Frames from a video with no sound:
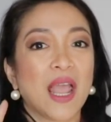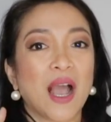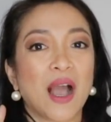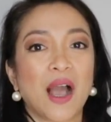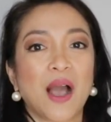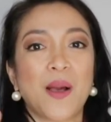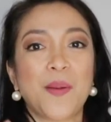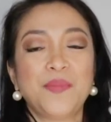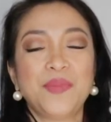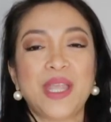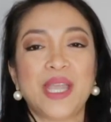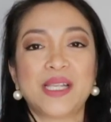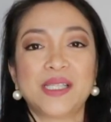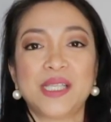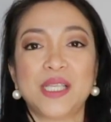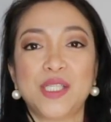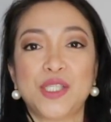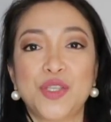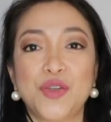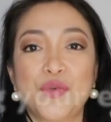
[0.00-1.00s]
um,
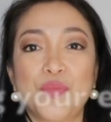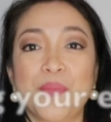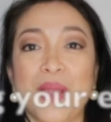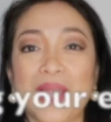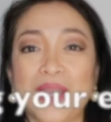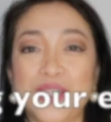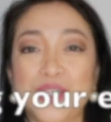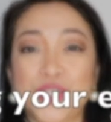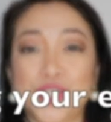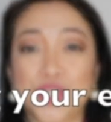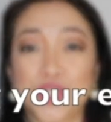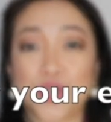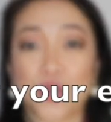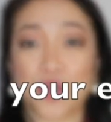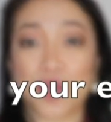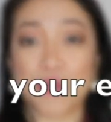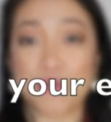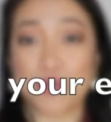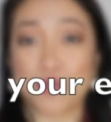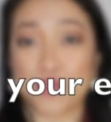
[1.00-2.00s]
next is yung managing
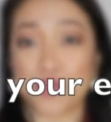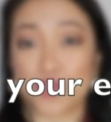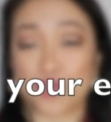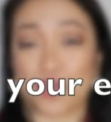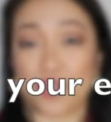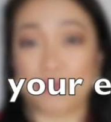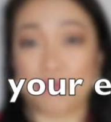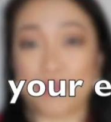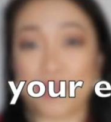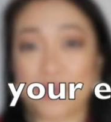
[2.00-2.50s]
your emotion.